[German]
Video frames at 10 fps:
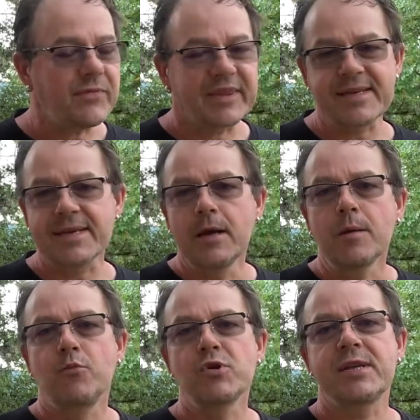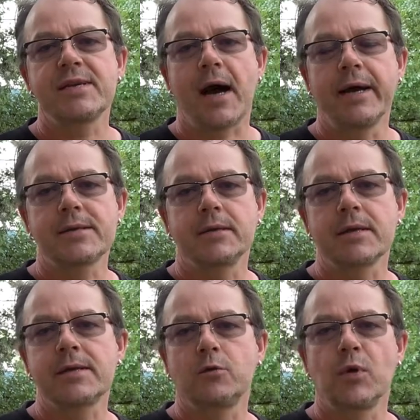das muss diese
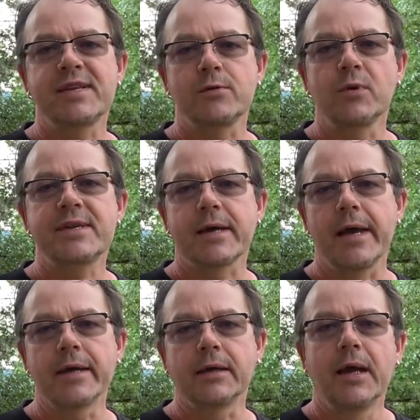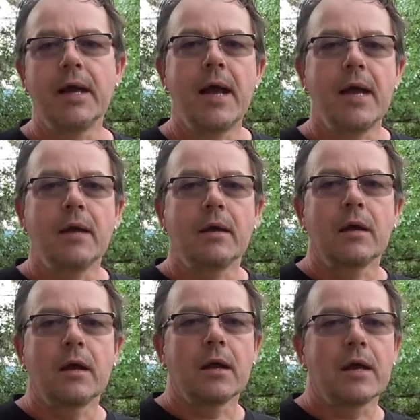einzelne Situation zeigen.
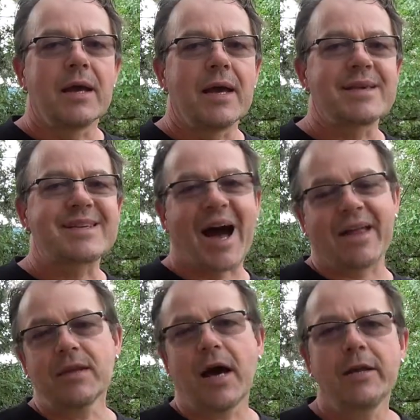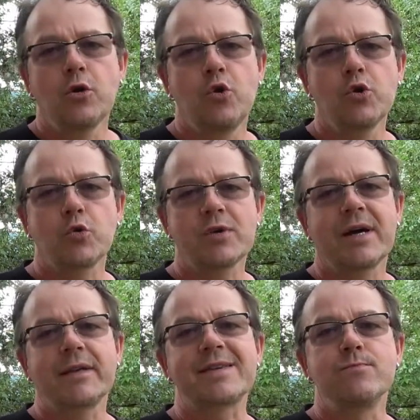Es kann eine Lösung
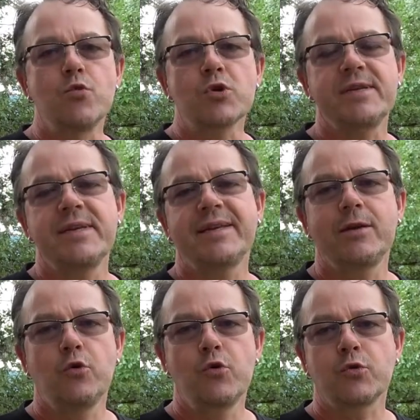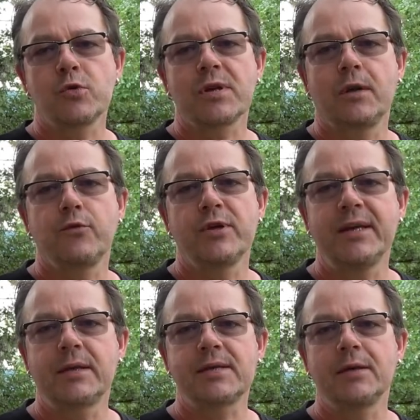sein, es muss nicht die Lösung sein für
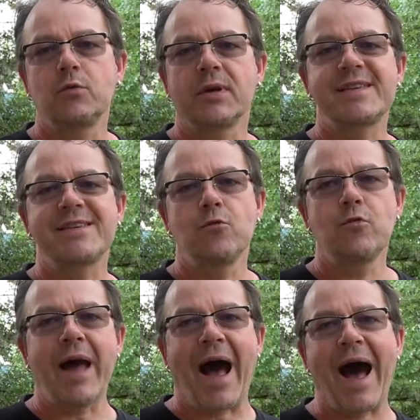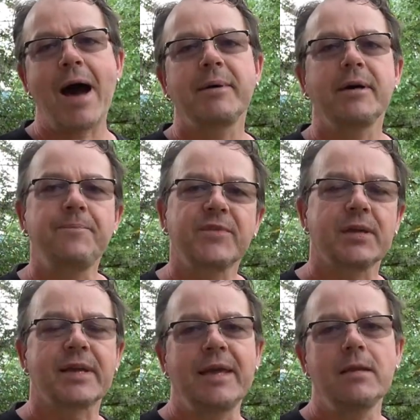jede Situation, aber
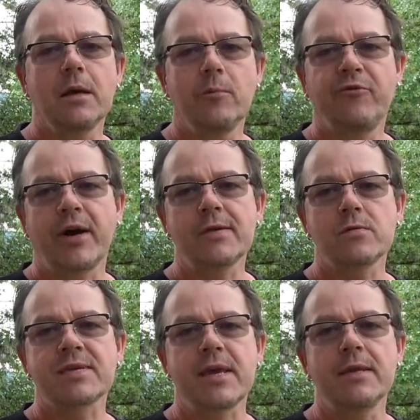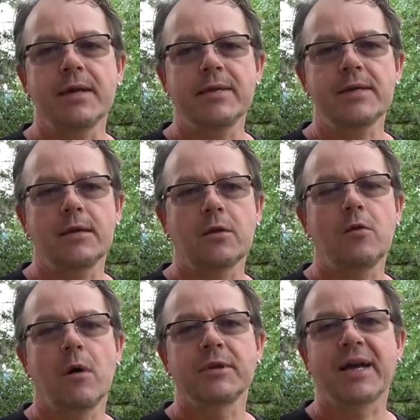getrennte Empfangs- und Sendeantennen
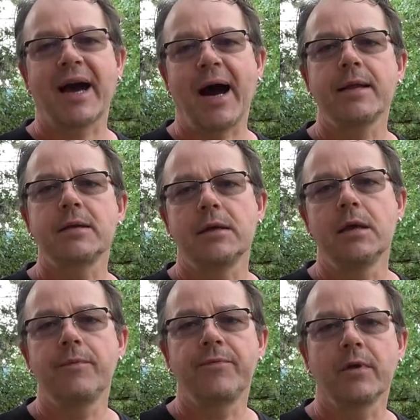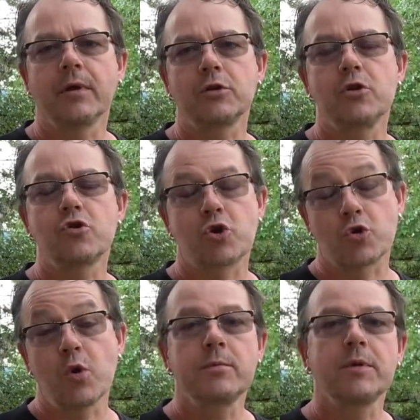kommen gerade in
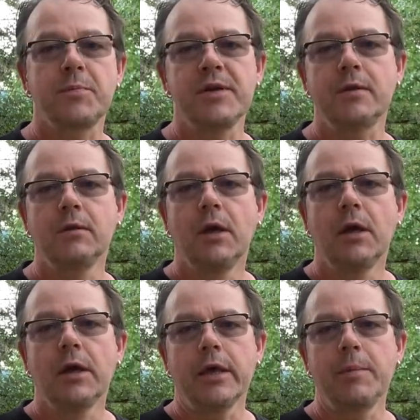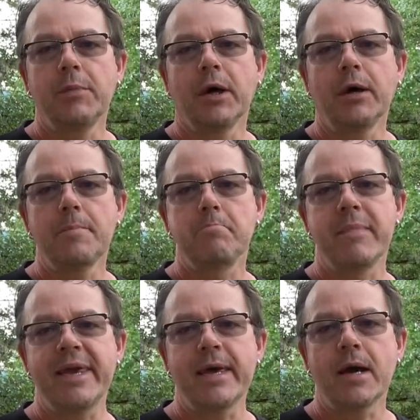gestörten Gebieten immer
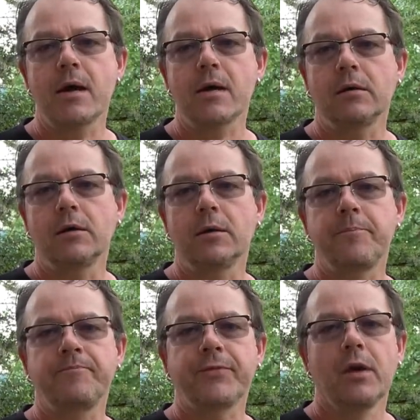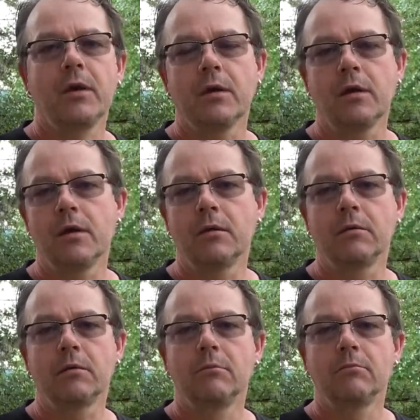mehr ähm,
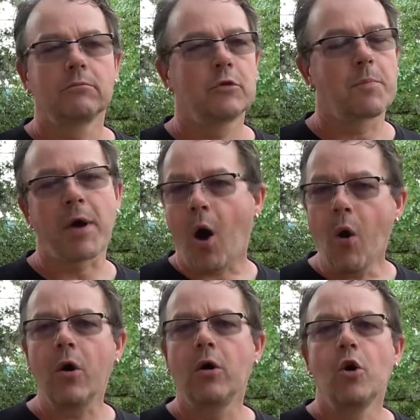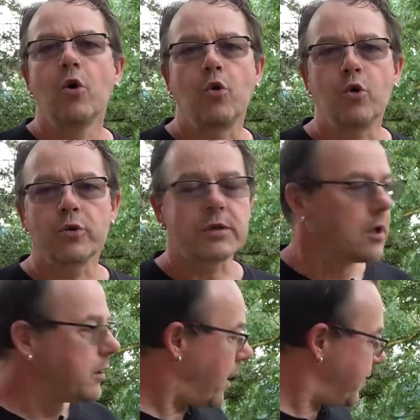in Gebrauch. Und
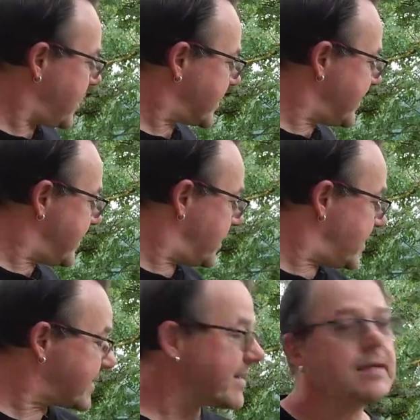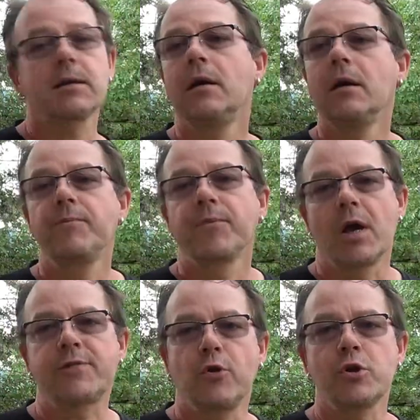ja, wie ihr sie hier seht,
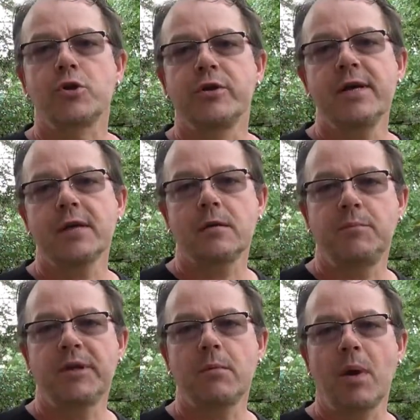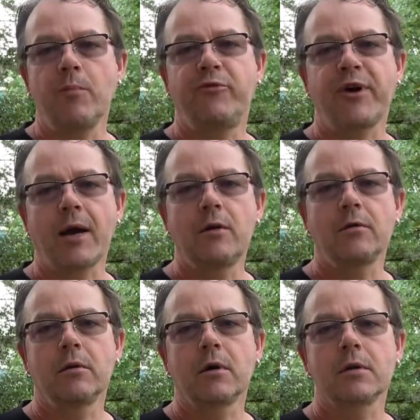es funktioniert mit dem
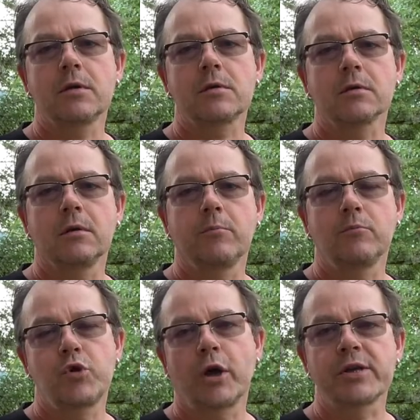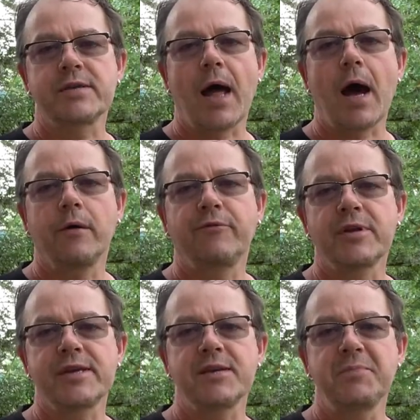Empfang und ähm, ja, das nahe
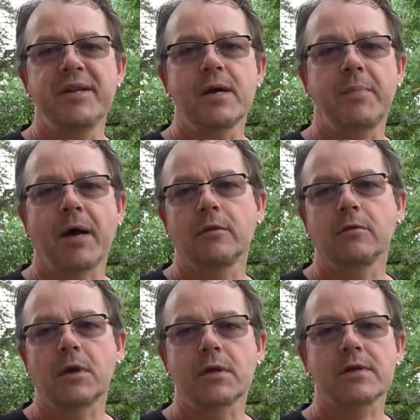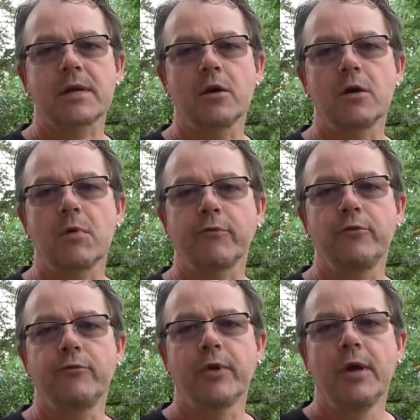40 Meter Band oder das 3,5